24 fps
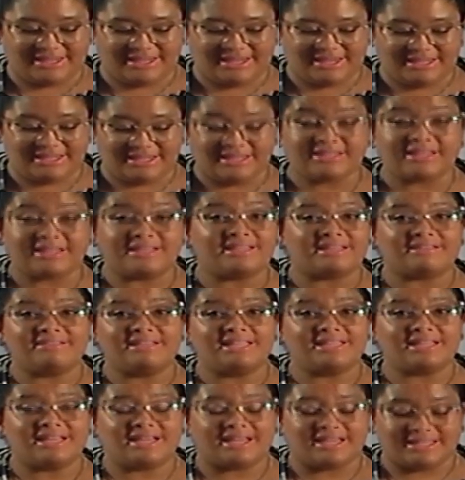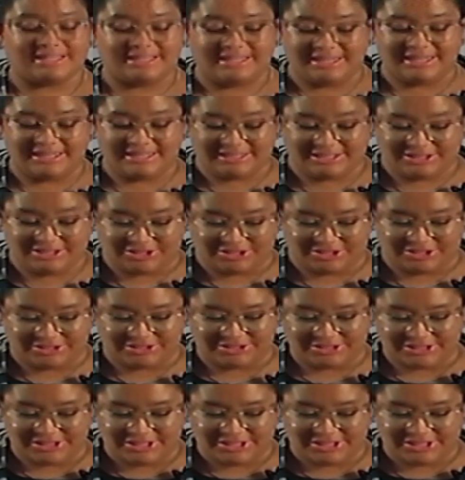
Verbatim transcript: En esta entrevista Estela dijo,